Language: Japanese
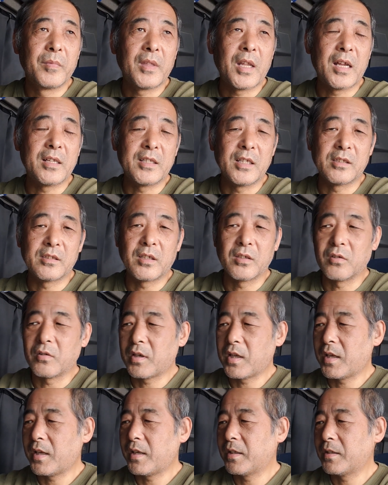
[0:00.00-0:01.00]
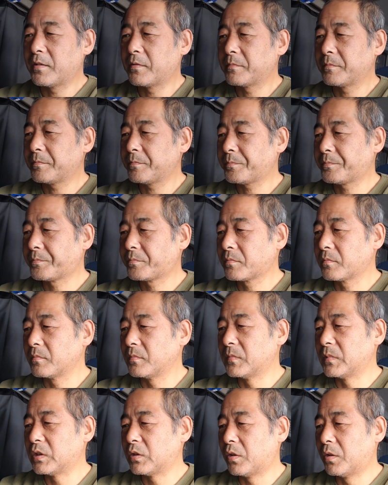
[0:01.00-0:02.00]
あれですけどね。
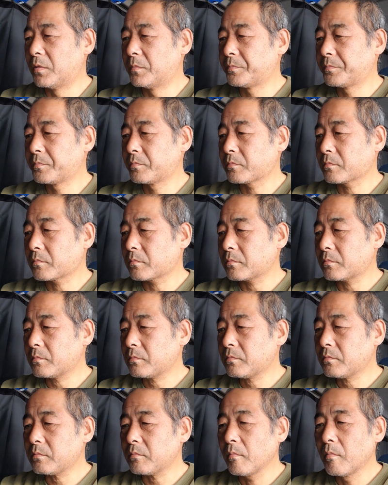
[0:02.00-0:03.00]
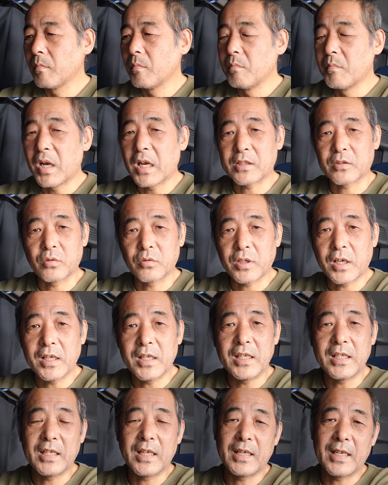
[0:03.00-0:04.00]
うんと。まあそんな
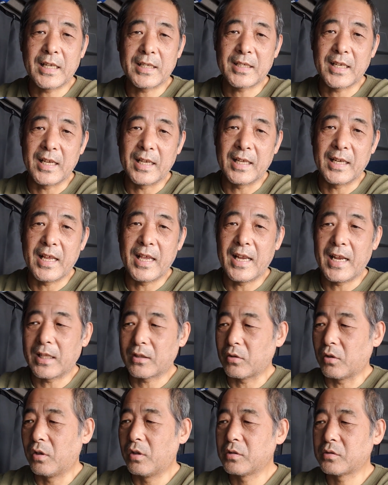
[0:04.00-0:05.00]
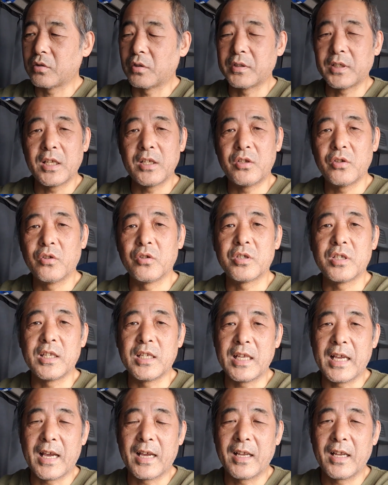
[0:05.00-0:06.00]
人間になっちゃいけないなと。そんな上司
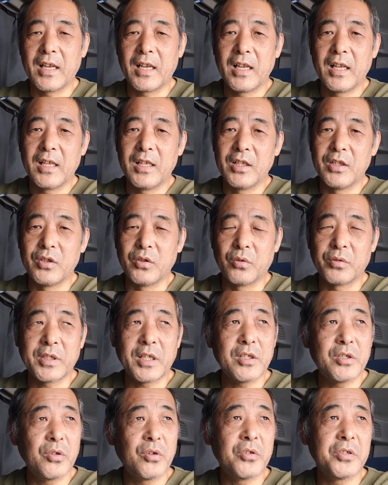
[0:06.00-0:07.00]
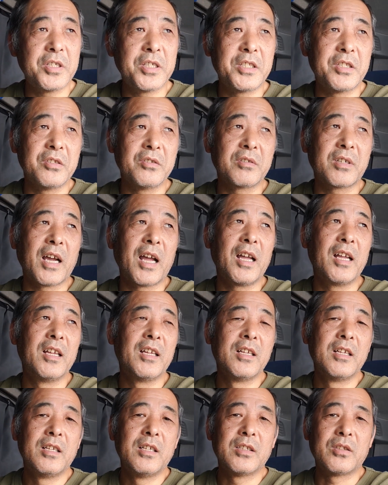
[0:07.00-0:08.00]
には。そんな上司というか、
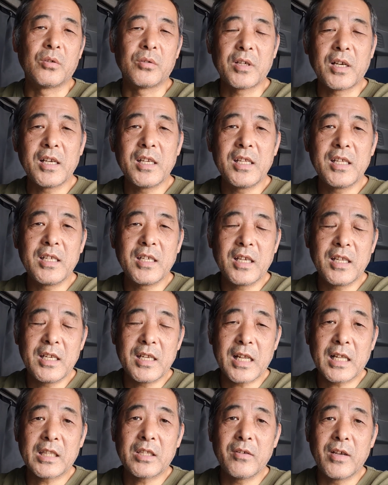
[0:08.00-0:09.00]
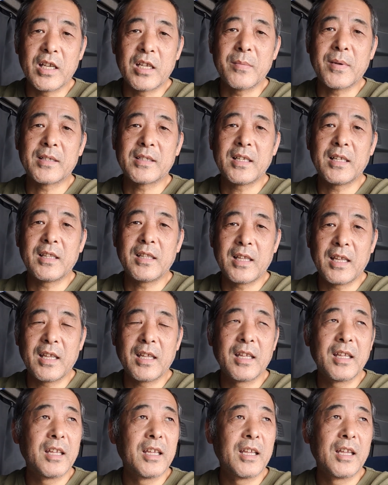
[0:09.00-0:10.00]
そんな人間になってはいけません
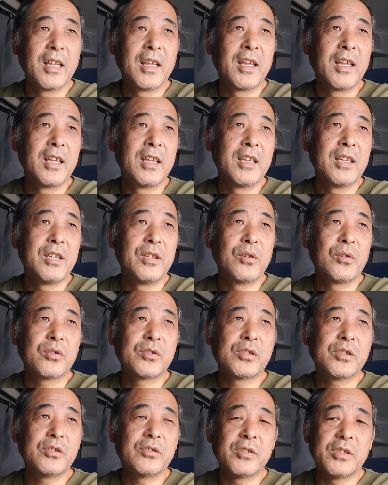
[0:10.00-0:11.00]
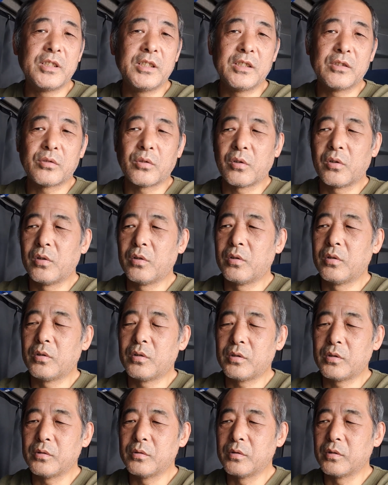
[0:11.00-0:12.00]
ね。要するに、そ
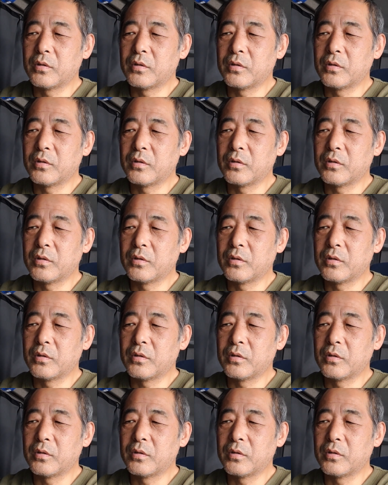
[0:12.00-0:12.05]
の、